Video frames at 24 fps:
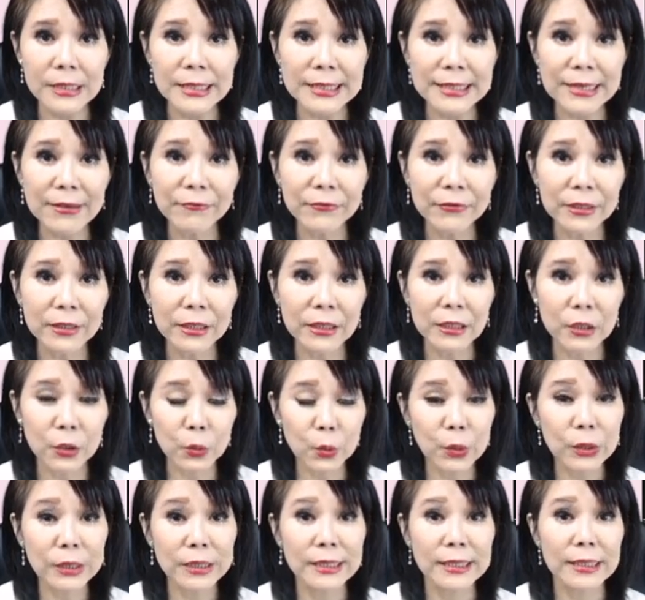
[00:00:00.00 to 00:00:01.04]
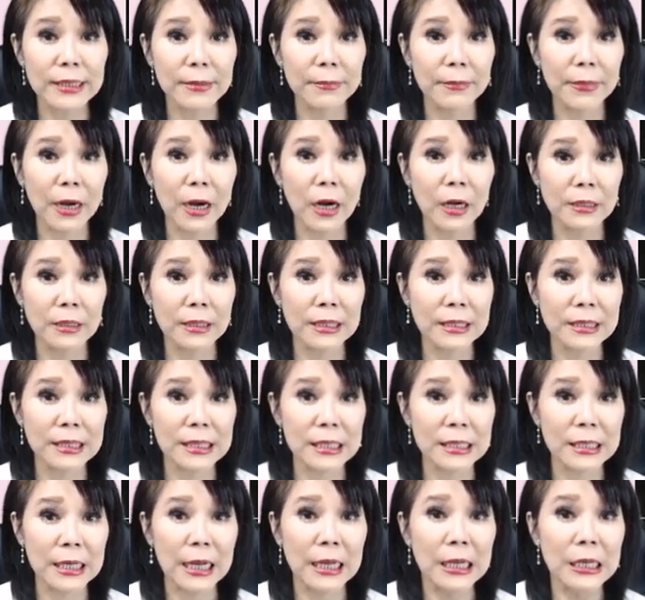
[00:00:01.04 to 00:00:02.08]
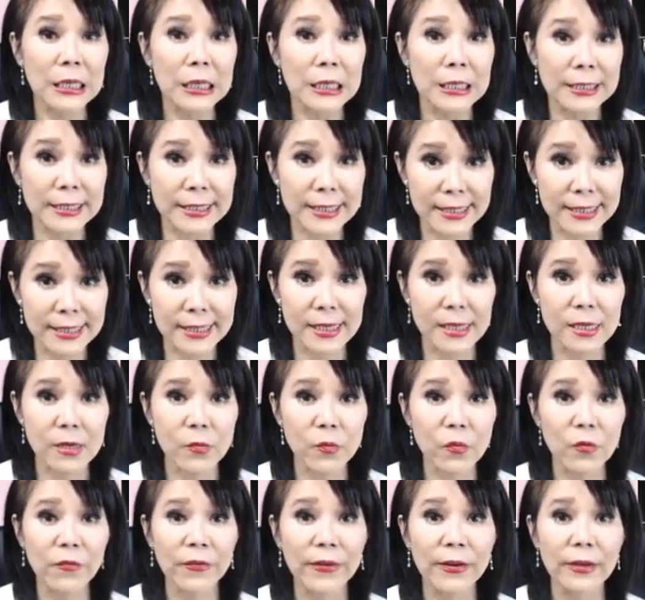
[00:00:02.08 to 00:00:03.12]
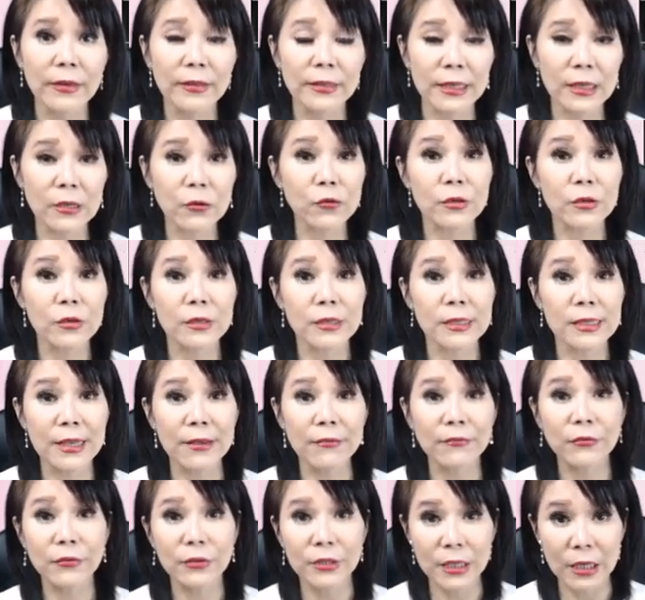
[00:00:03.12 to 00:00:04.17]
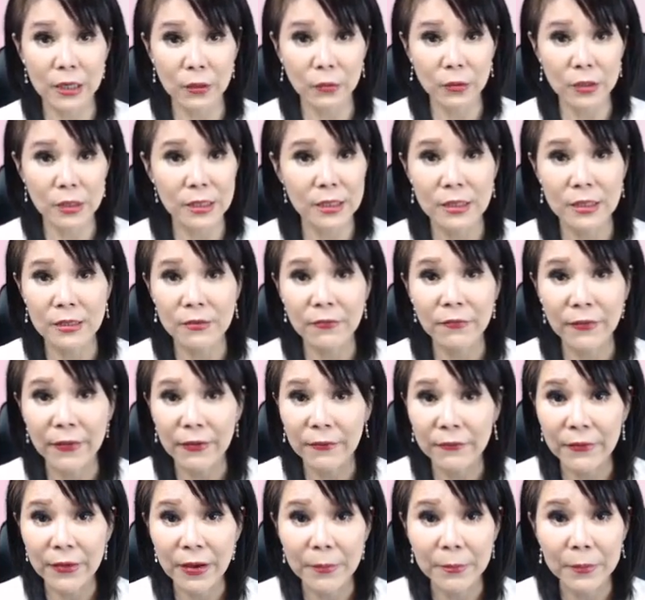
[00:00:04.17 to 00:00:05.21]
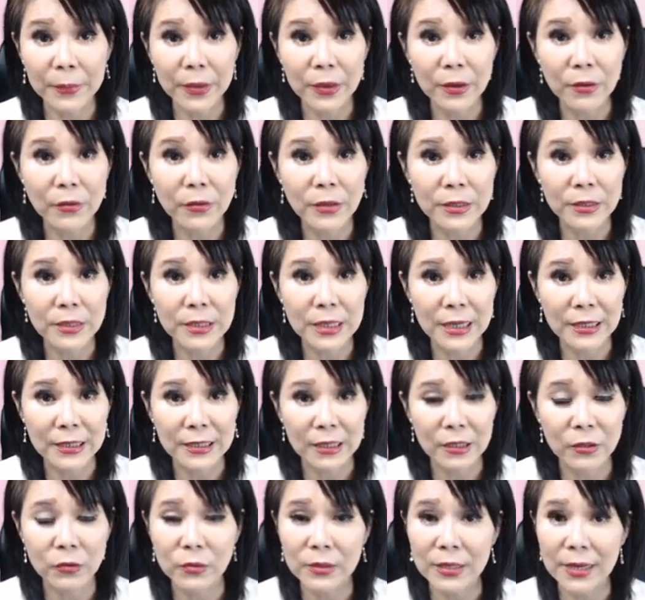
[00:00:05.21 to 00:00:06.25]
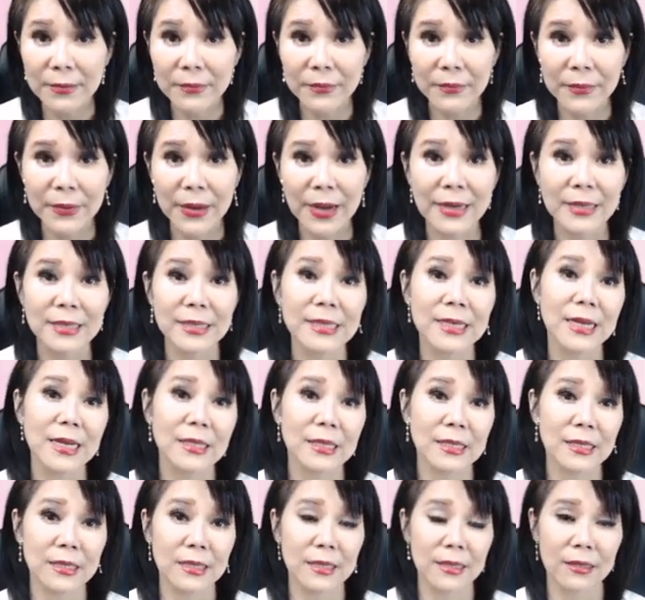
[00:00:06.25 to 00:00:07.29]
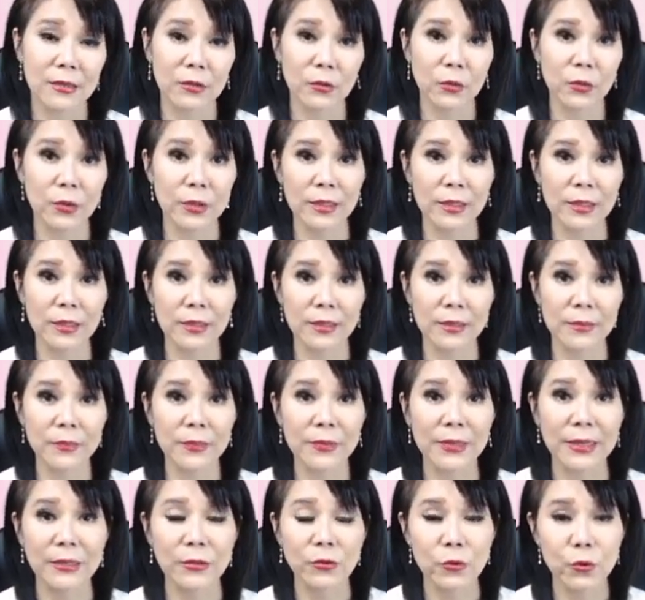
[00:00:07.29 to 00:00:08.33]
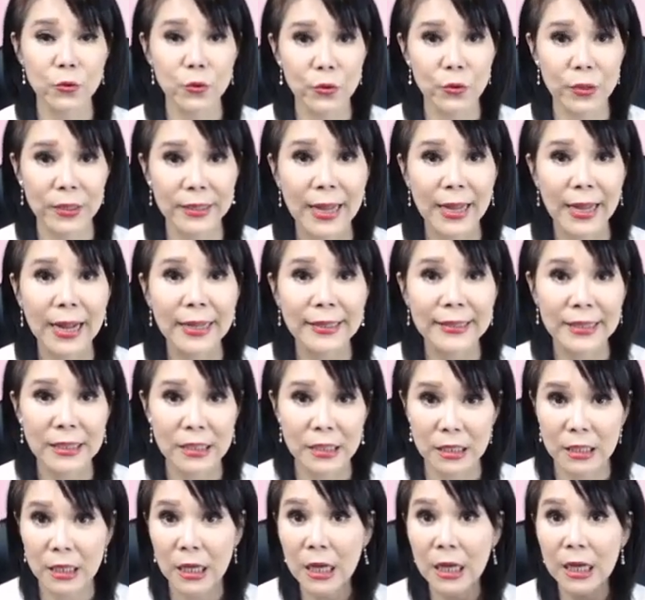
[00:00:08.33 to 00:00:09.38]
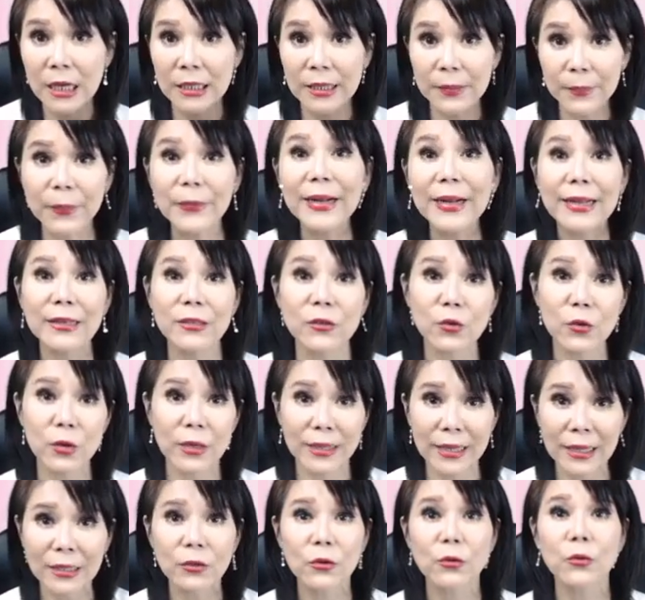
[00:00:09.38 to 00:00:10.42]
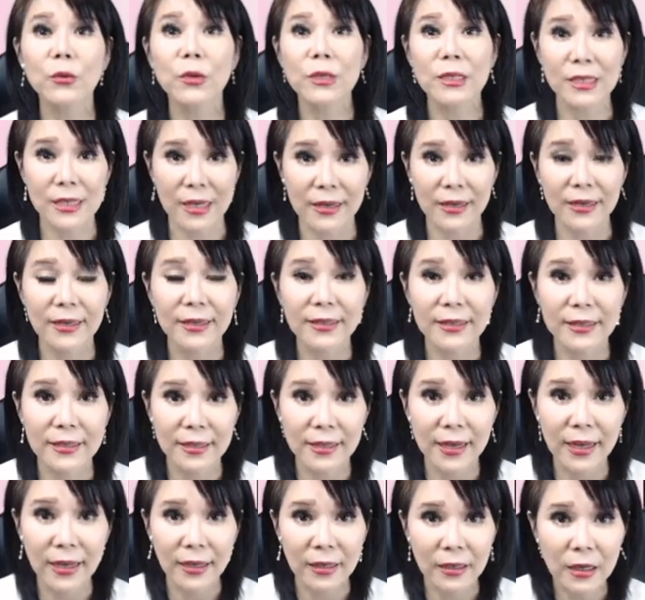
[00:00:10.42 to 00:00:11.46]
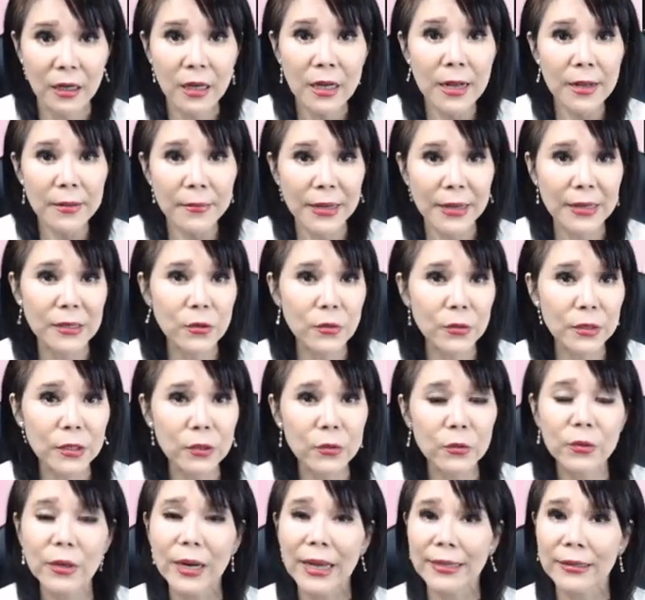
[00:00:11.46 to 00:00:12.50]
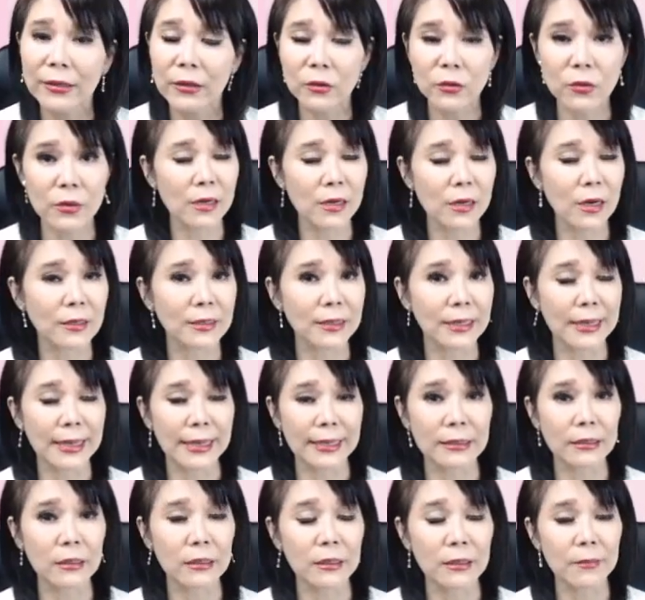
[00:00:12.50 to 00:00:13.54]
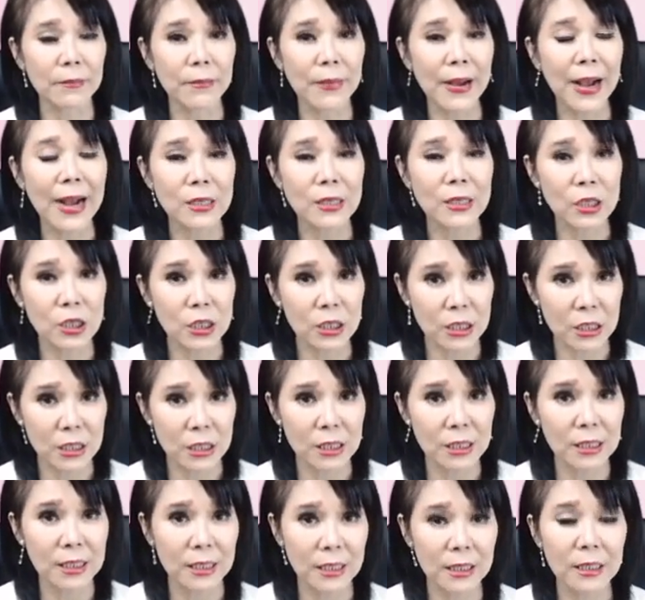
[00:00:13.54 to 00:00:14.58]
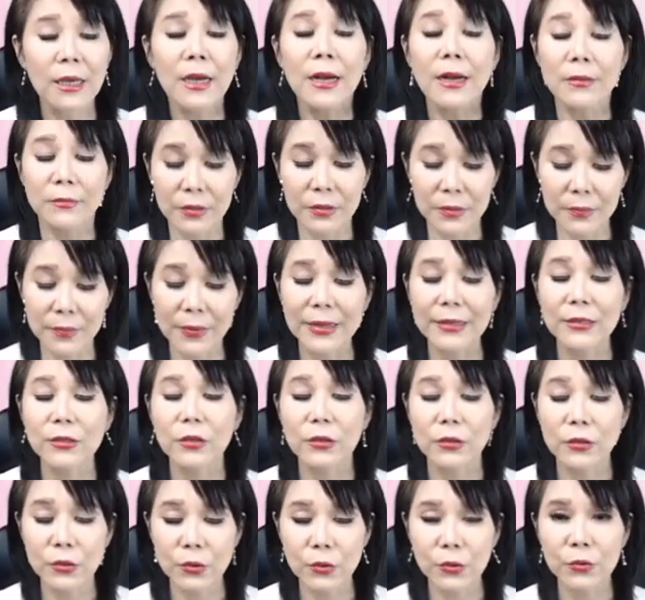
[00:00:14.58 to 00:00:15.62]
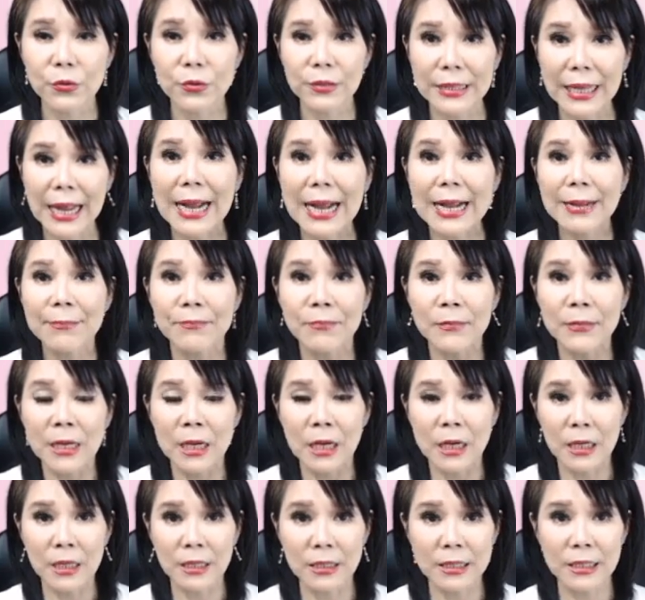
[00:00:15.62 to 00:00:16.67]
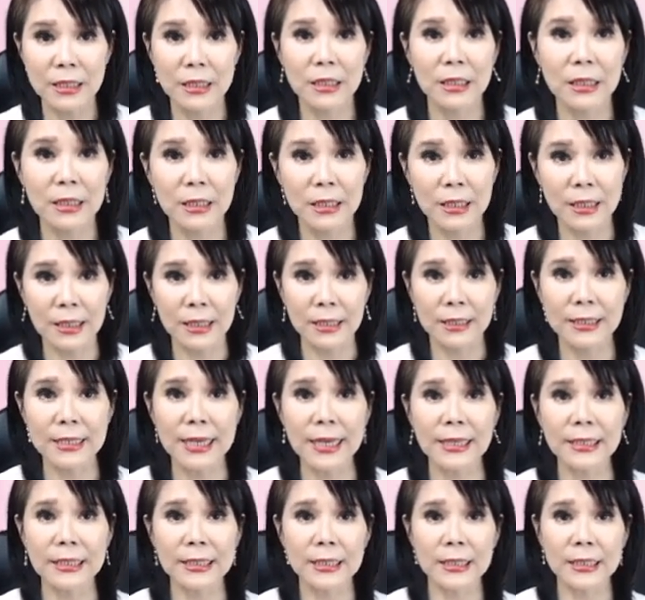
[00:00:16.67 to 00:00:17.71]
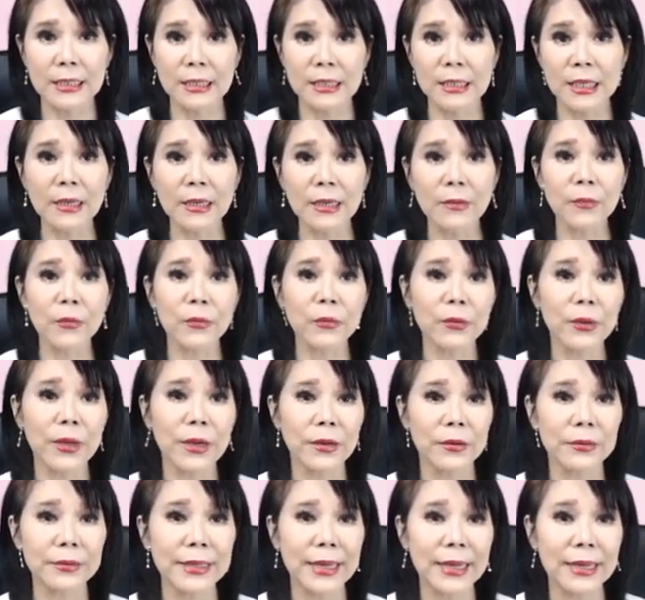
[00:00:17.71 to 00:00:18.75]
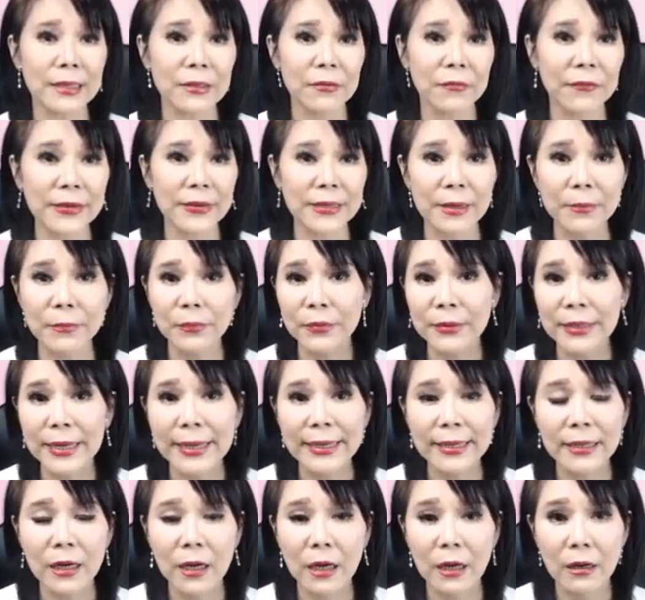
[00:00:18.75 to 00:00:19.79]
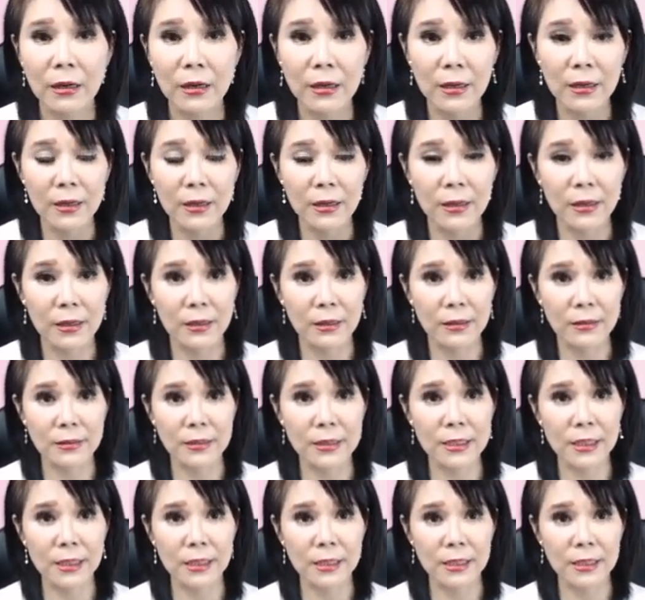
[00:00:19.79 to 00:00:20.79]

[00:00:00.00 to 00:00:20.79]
三伏的月线嘛，好，那接下来季线的部分，也许三伏前一段时间非常非常彪哦，这样一路这样爬，吓死很多人了，不敢去追它。但是你不敢追它，就越涨给你看啊！盘中一度来到最高，也来到了八十一，不是盘中，就是说它啊，这个啊，在这个前一波段哦，大家非常不看好，呃，这